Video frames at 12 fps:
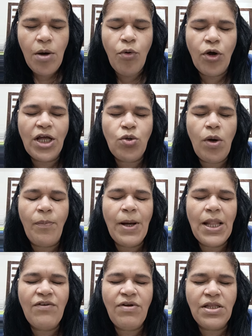porque a tua
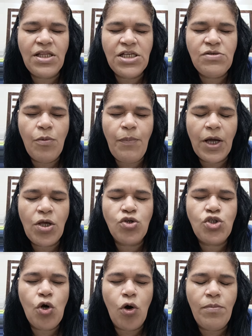palavra diz, meu Pai, que o
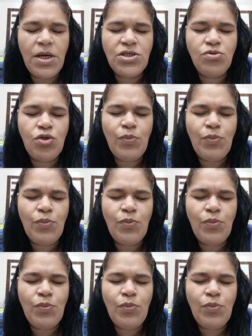Senhor é o mesmo,